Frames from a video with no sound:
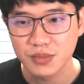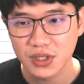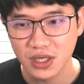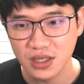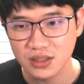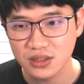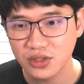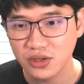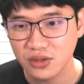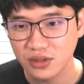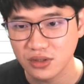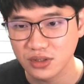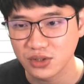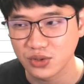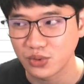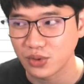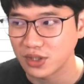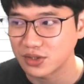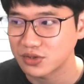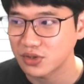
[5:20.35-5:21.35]
필터를
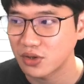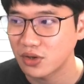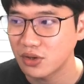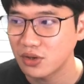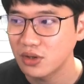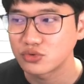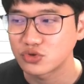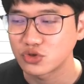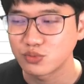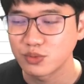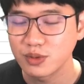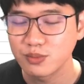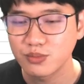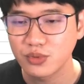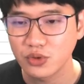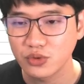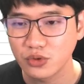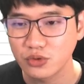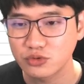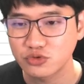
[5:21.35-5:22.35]
이용해서
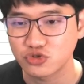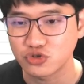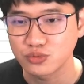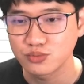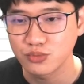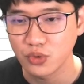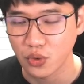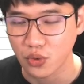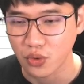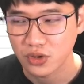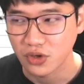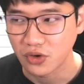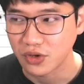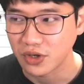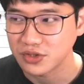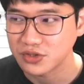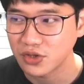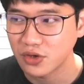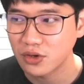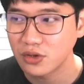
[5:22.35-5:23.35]
주민번호 중복
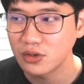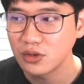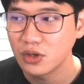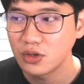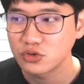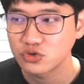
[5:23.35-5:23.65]
열에서